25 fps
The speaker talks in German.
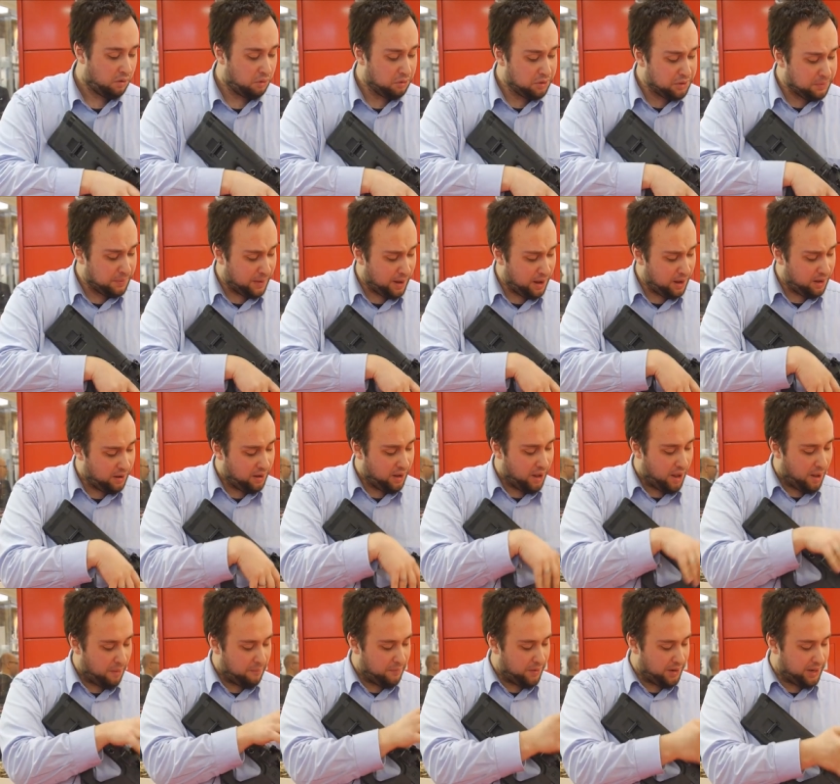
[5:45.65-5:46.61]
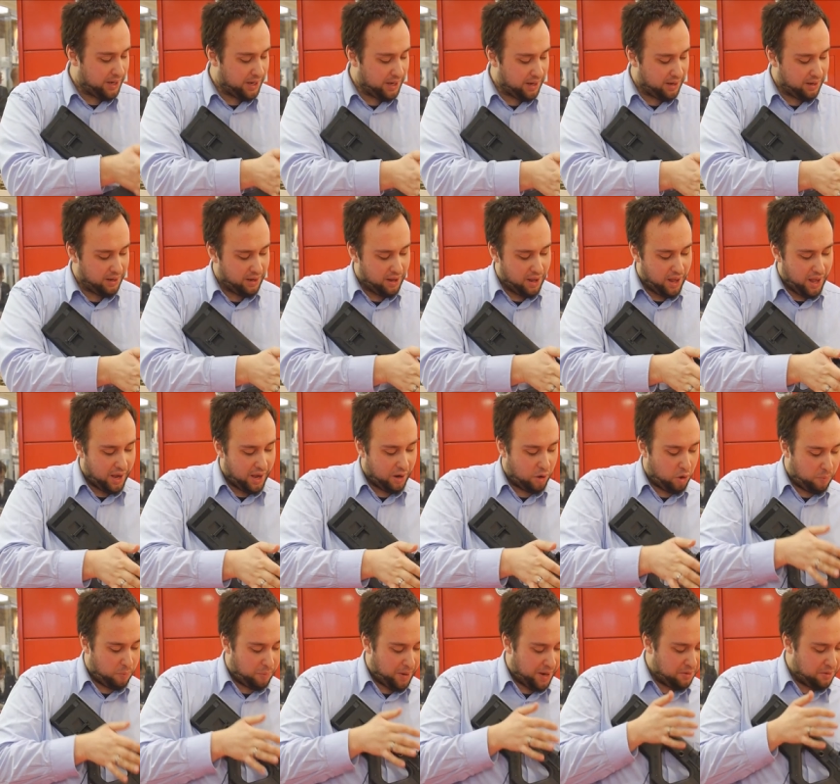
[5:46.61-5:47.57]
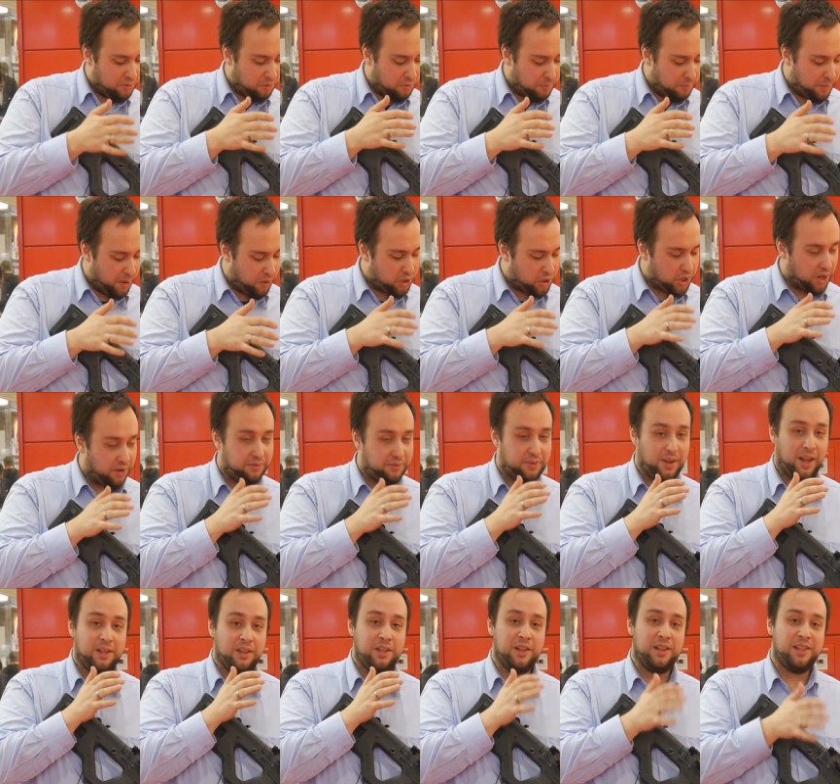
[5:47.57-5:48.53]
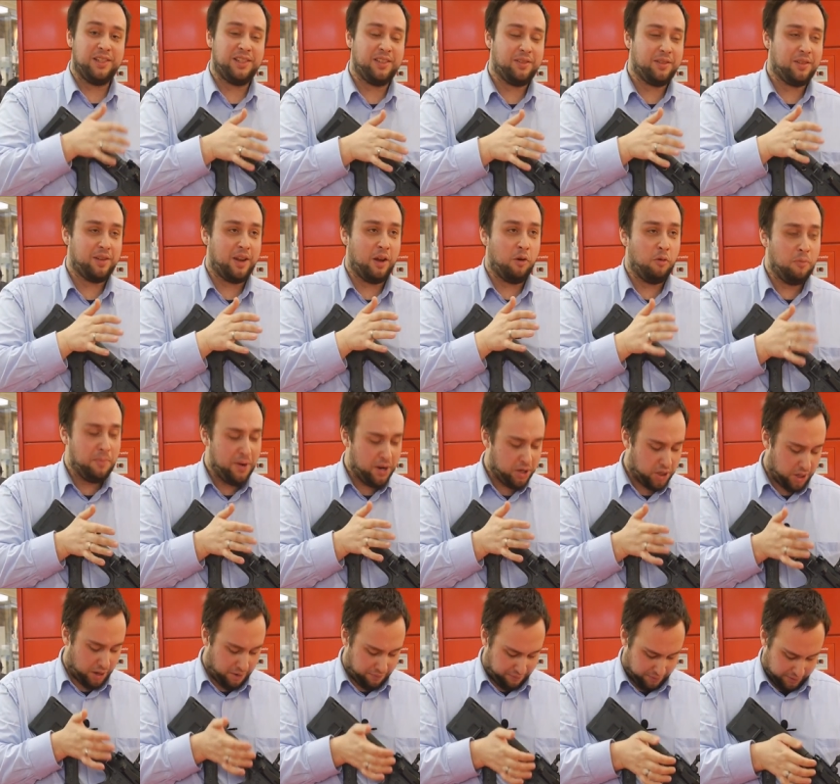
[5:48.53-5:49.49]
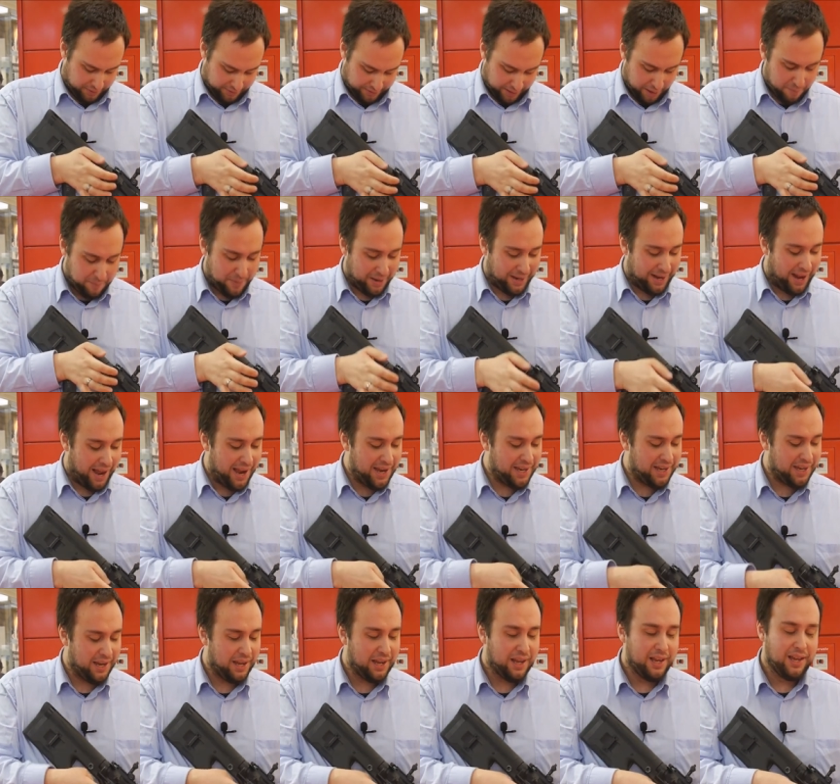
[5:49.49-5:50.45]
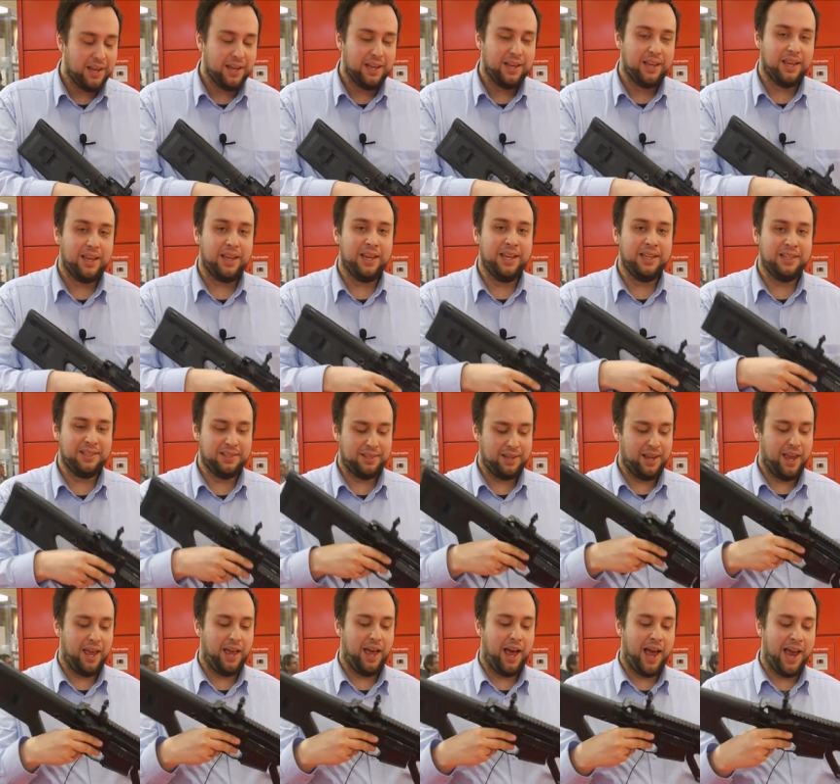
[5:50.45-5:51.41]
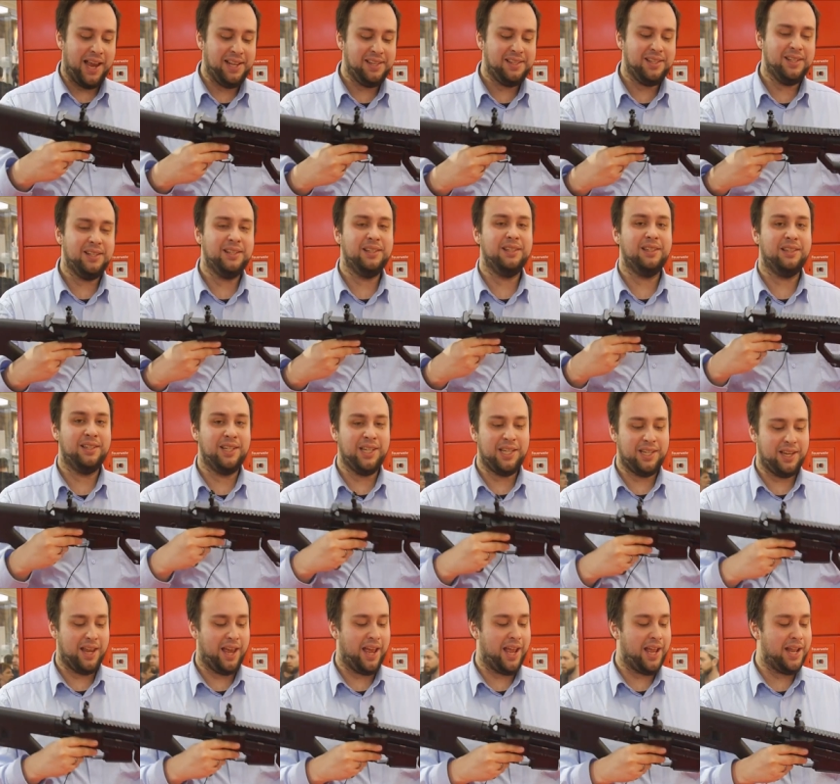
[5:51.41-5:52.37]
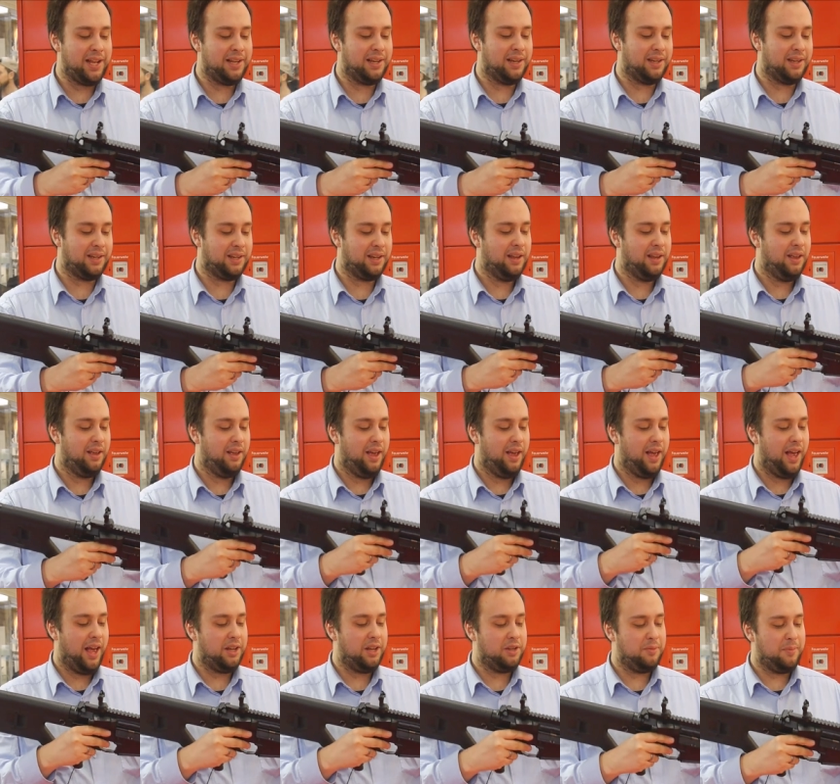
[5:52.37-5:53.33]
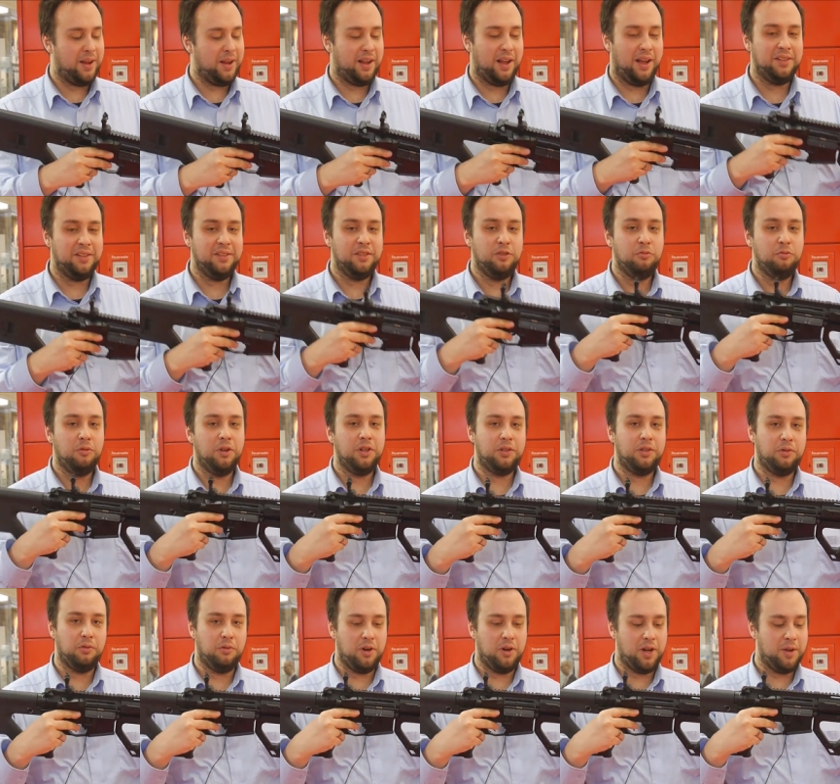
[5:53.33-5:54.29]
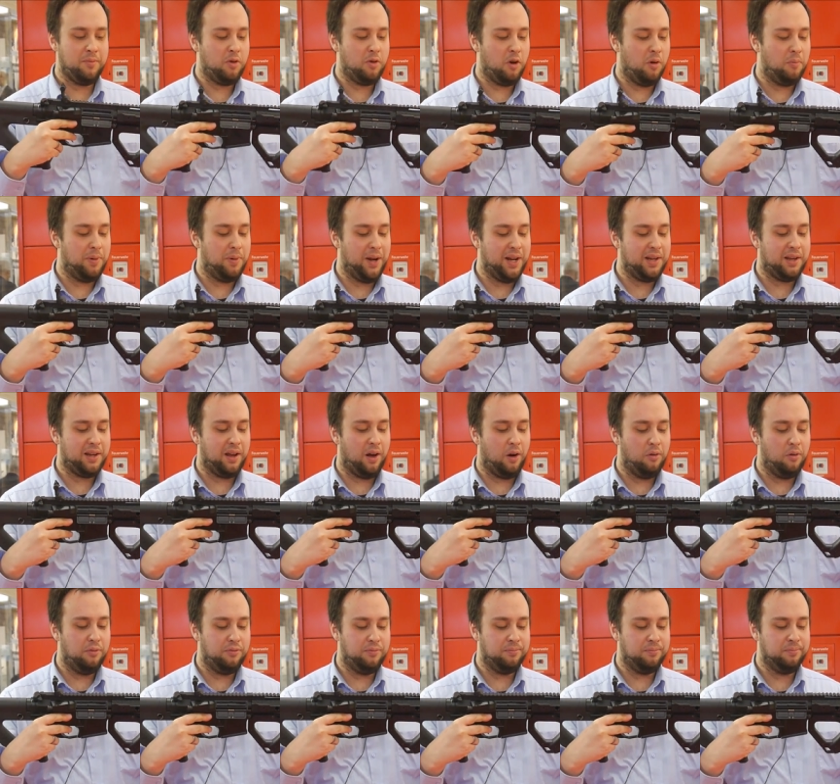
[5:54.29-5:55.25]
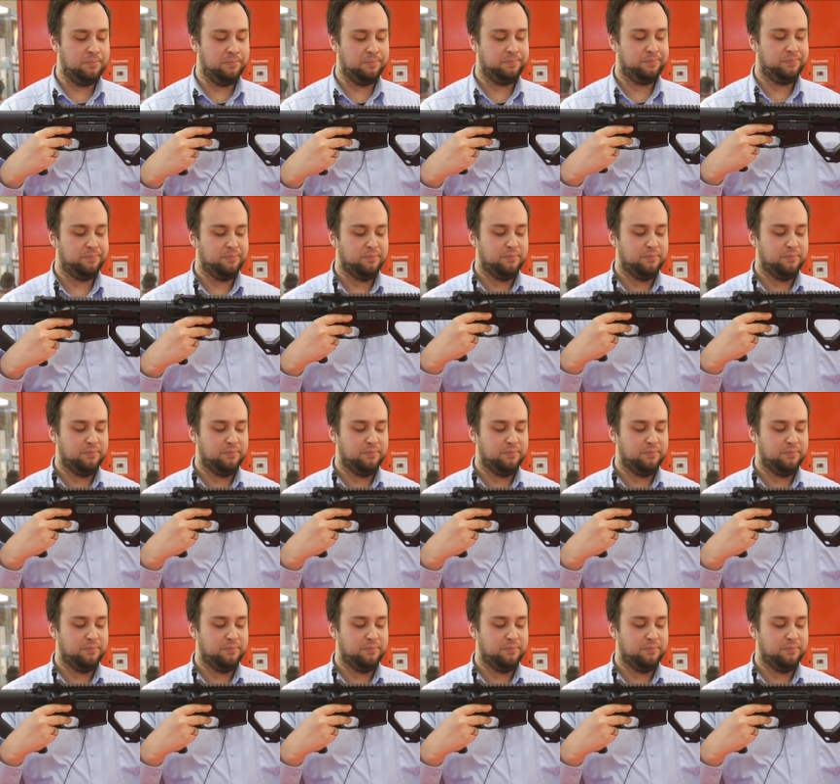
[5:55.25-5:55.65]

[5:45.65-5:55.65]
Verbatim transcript: Und zwar haben wir hier einen kompletten Umbauschaft. Also es, der Umbauschaft, sag mal gleich, ist einzeln nicht erhältlich. Also man kann es nur so im Komplett kaufen.